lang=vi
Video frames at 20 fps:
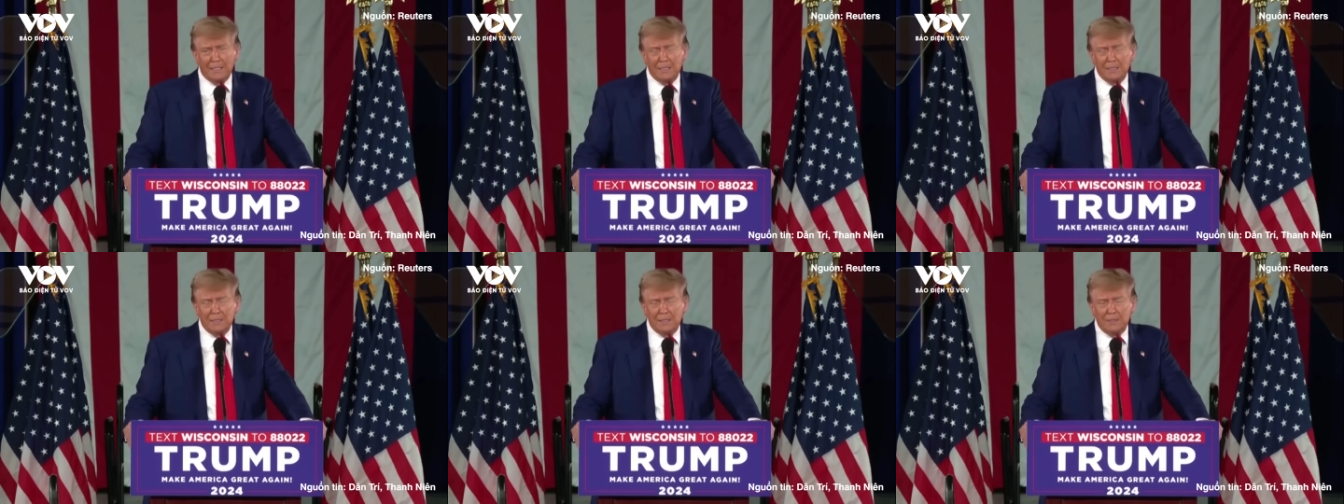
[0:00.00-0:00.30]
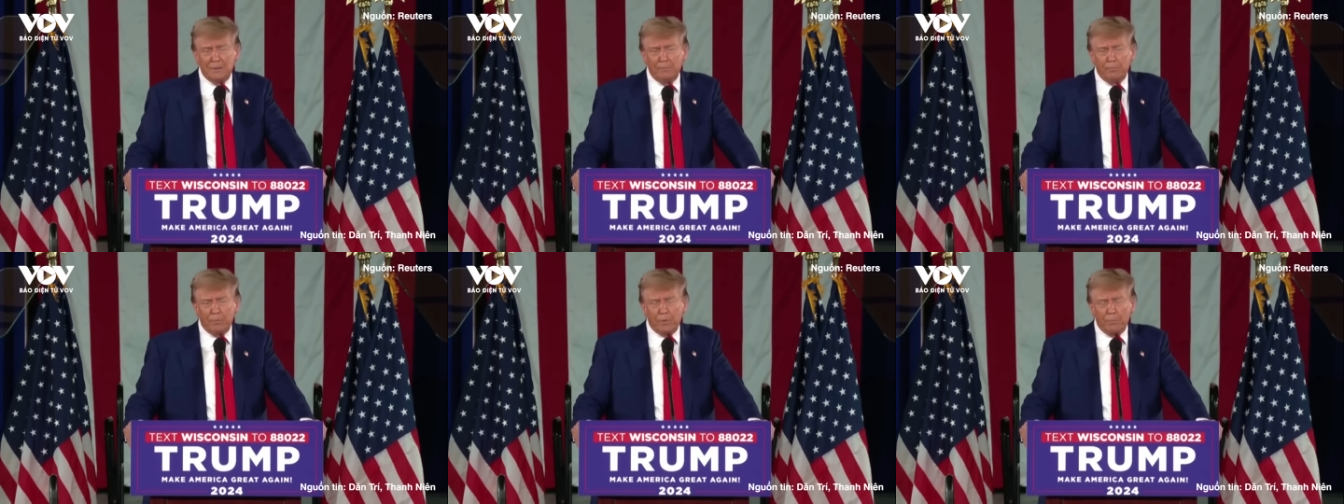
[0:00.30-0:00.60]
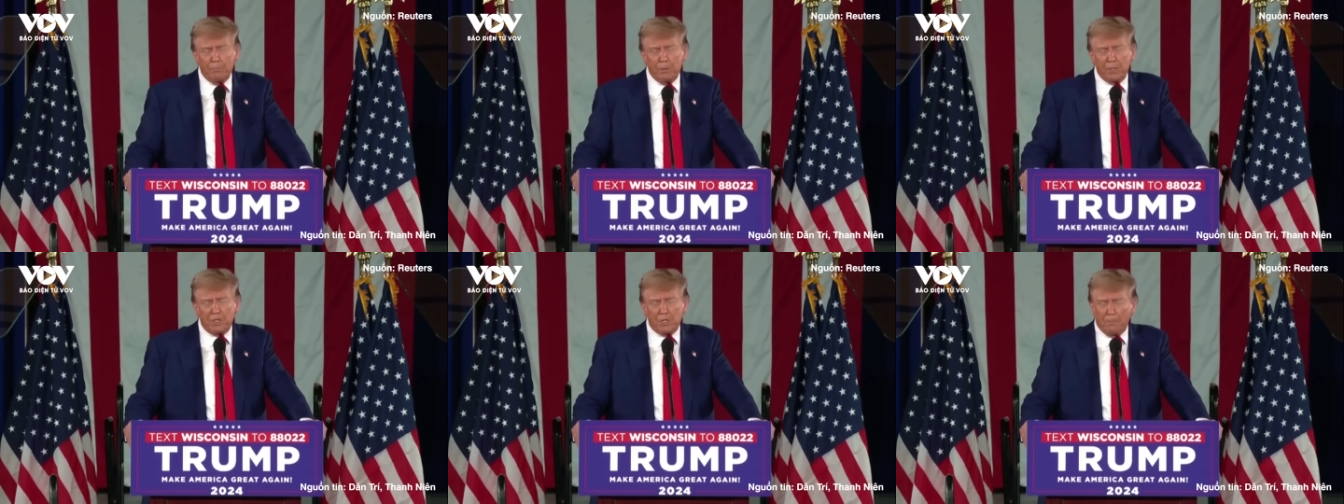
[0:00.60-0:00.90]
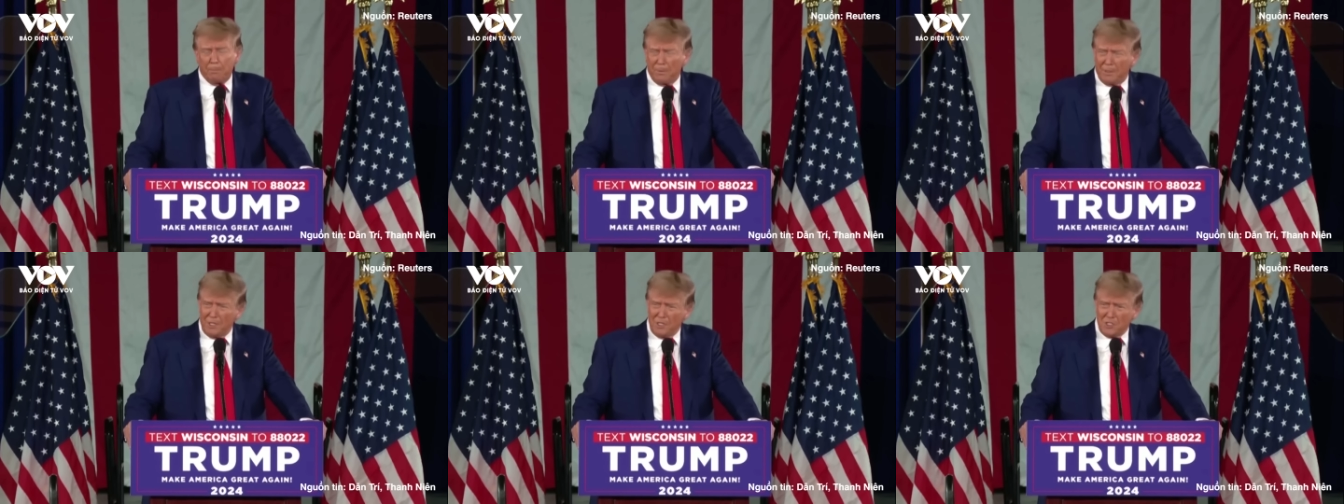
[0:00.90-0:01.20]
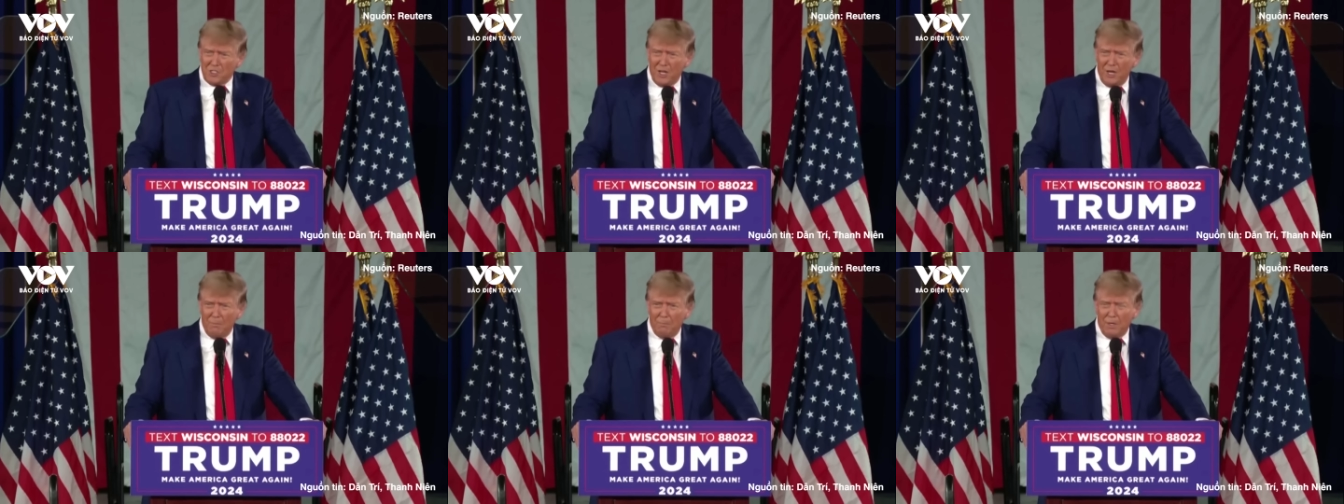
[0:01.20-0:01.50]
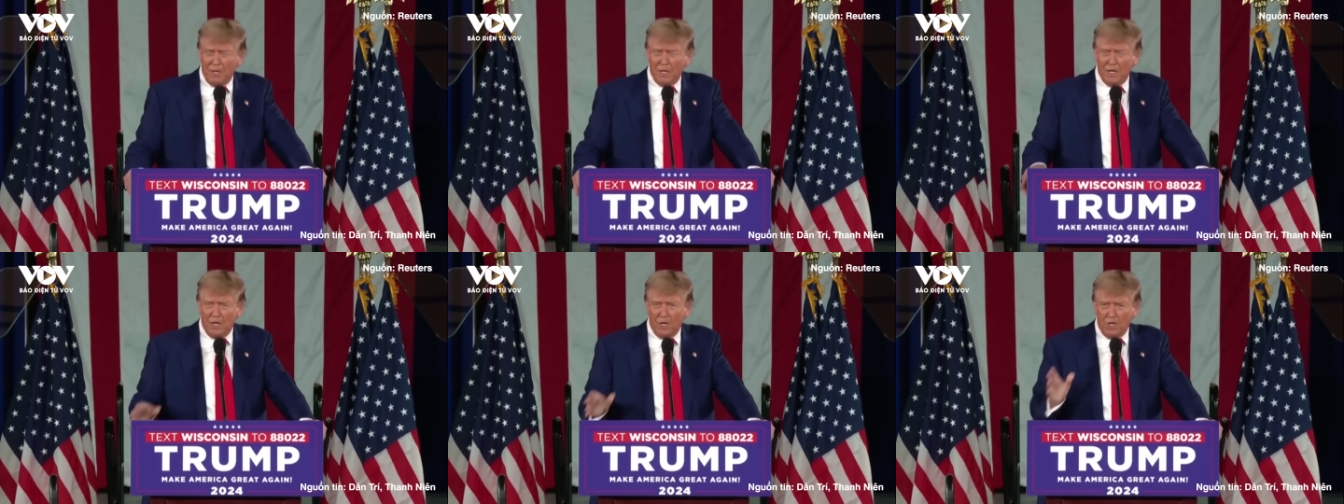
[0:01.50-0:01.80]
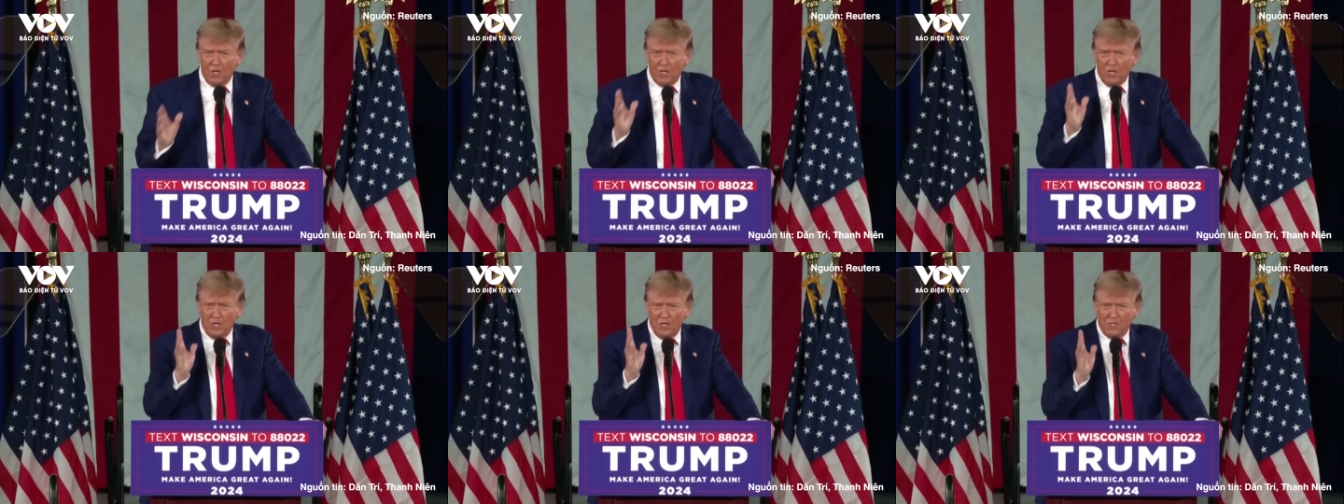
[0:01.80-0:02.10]
vì tôi thấy rất nhiều người đang tới
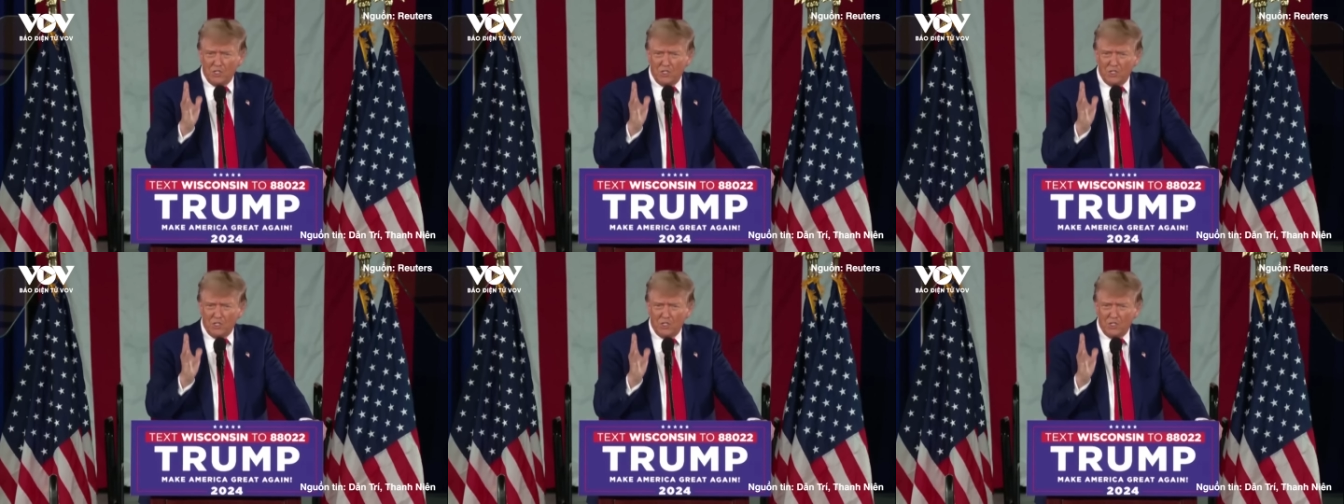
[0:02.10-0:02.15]
đó.